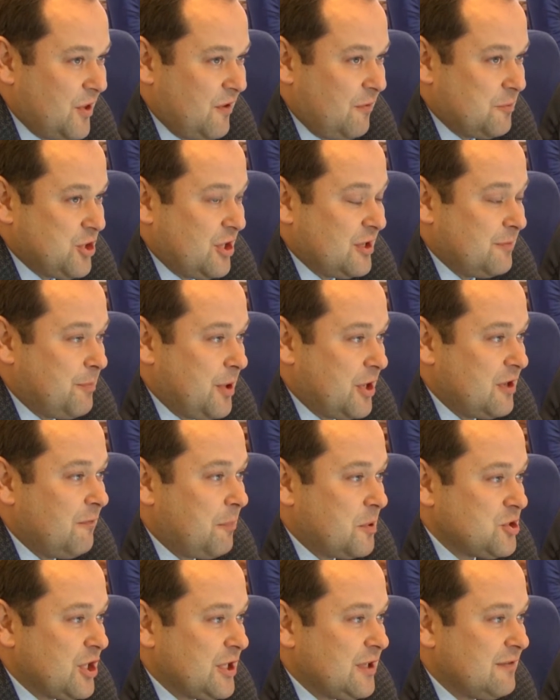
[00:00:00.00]

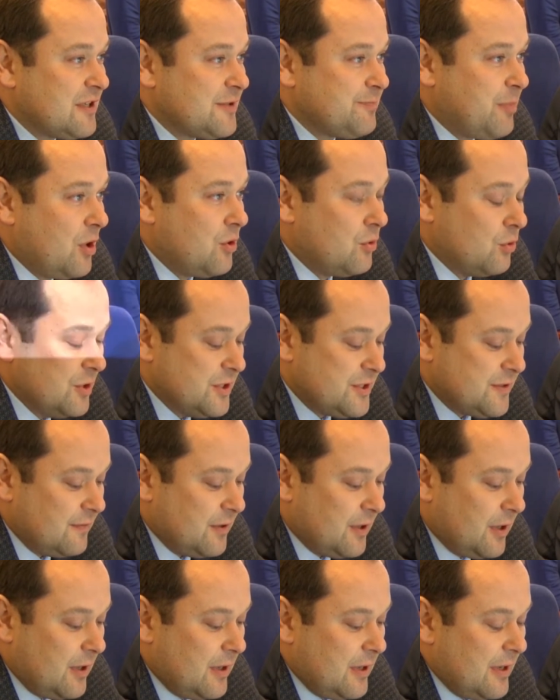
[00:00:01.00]
противопожарного
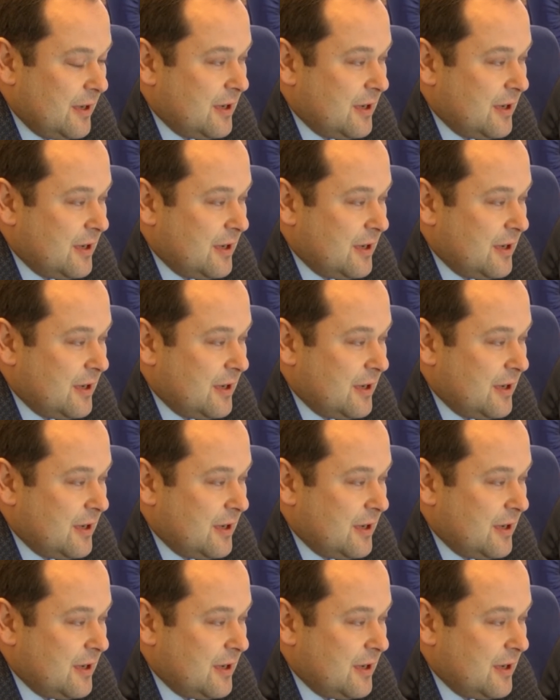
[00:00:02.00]
спокойствия.